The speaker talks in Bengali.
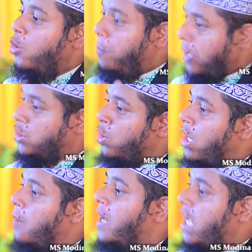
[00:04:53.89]

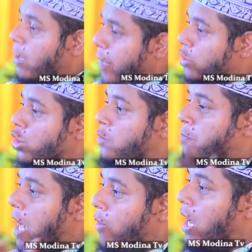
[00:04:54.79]
উপাসনা বা এবাদত
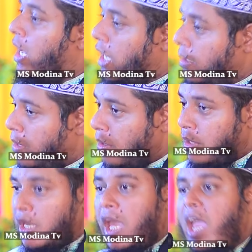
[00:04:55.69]
পাওয়ার
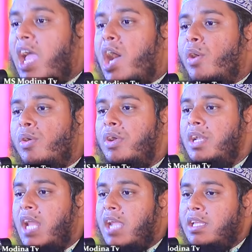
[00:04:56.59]
কেউ
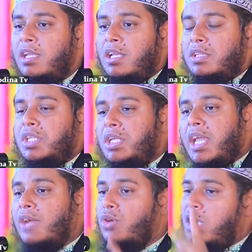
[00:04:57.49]
নাই তিনি
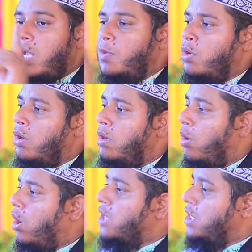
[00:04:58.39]
একক এবং
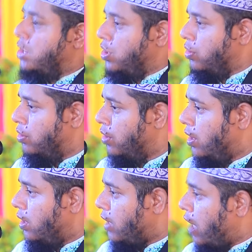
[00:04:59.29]
অদ্বিতীয়
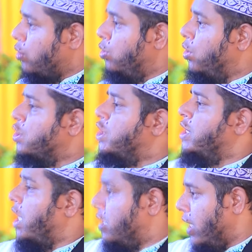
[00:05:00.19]
তার কোনো
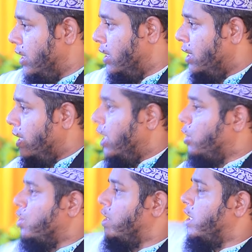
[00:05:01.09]
অংশীদার নাই এই
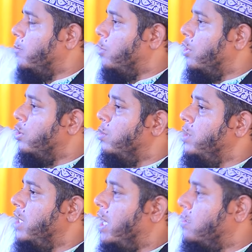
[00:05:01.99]
কথাটা বলো
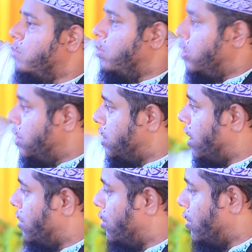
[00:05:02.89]
নবীজি হাত মুবরক
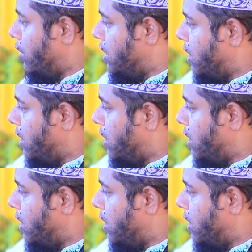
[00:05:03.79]
ইশারা করে করে